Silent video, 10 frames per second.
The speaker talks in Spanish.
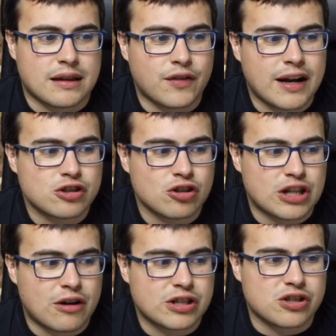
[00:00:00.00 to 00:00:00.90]
hacer. Fijaos los
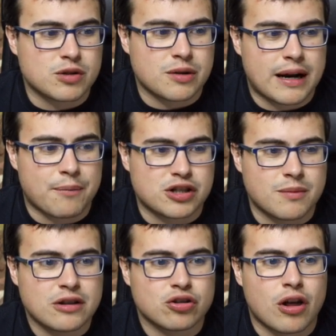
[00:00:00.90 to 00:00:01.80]
dragones cómo se van
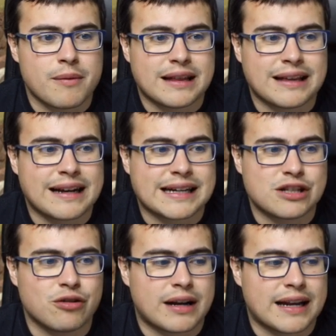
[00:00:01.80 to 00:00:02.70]
aproximando, todavía tiene el
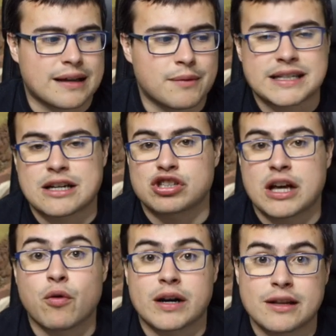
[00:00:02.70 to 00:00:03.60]
castillo del clan también que se lo
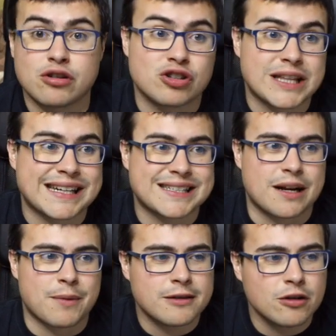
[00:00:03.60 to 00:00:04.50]
está guardando y lo está
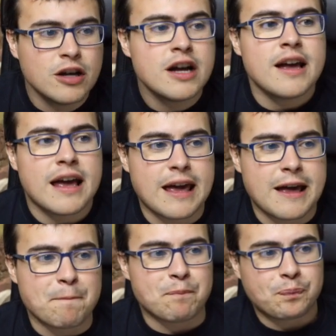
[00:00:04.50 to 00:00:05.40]
reservando.
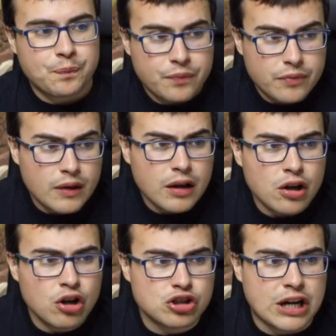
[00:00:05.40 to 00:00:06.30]
Em,
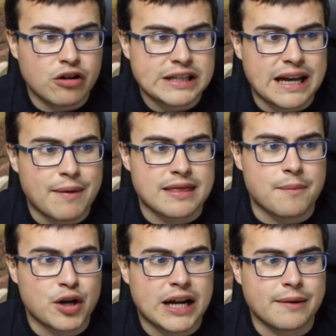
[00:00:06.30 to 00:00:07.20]
los dragones que
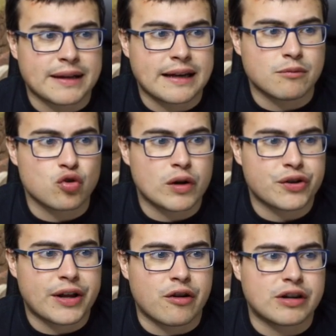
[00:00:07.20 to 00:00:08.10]
avanzan por arriba, tenemos
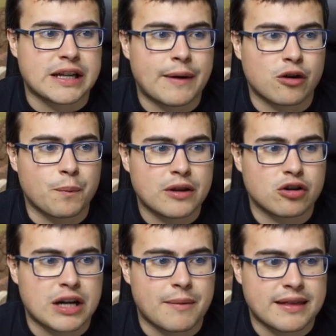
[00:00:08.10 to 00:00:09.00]
cuatro dragones que van rompiendo
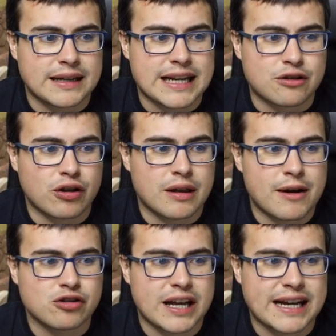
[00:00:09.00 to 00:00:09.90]
los almacenes, la torre de
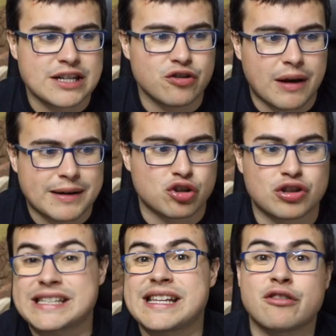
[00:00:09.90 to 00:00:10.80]
magos que casi no da abasto,
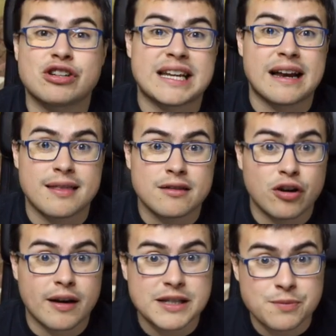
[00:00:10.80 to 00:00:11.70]
tres dragones en el centro
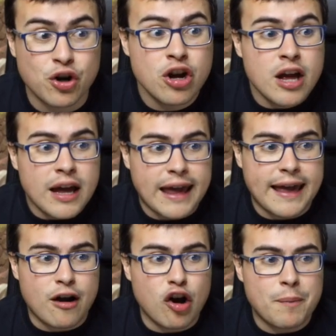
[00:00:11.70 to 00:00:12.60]
ahora mismo
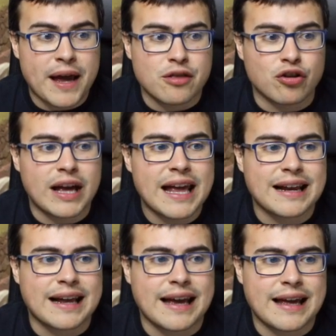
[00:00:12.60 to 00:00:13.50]
eh, golpeando
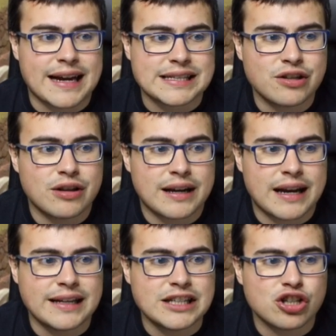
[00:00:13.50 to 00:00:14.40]
el eh, castillo del
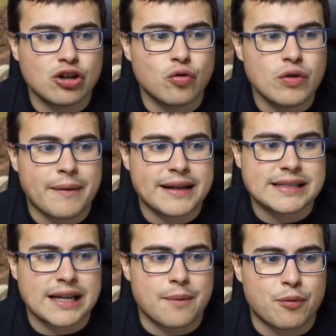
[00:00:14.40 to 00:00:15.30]
clan y solo una
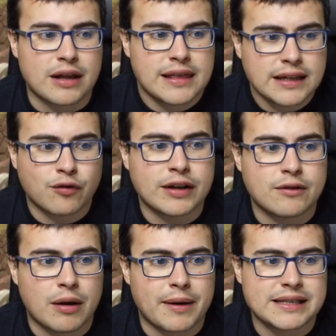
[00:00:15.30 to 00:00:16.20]
ballesta que puede hacerles
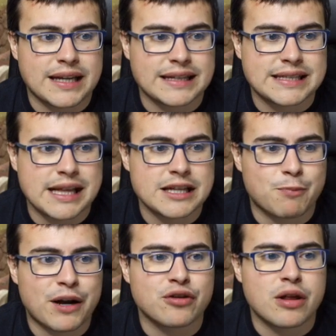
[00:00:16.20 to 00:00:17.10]
frente, una ballesta que les está
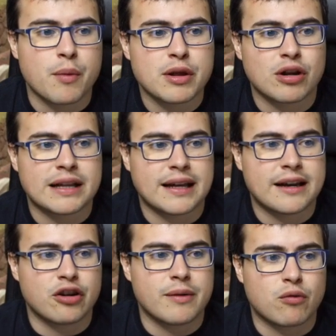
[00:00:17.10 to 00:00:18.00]
disparando de momento el
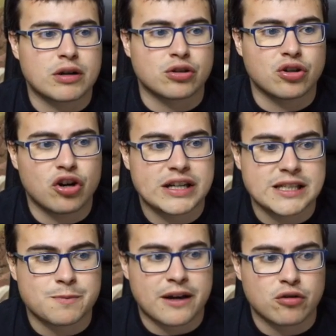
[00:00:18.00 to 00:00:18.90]
antiaéreo nivel 4 no les
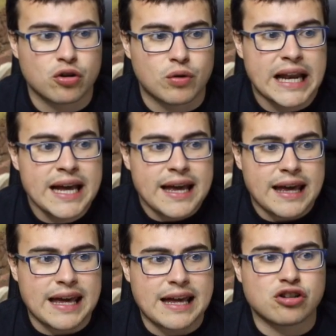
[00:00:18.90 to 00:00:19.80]
dispara, con lo cual
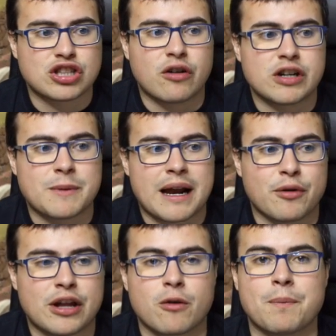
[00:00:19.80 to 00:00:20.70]
eh, los dragones van a
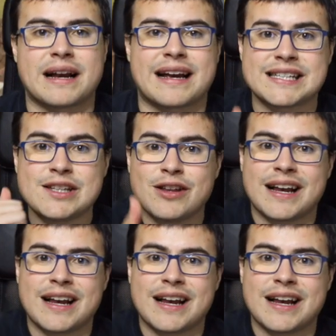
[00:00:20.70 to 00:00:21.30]
poder romper el castillo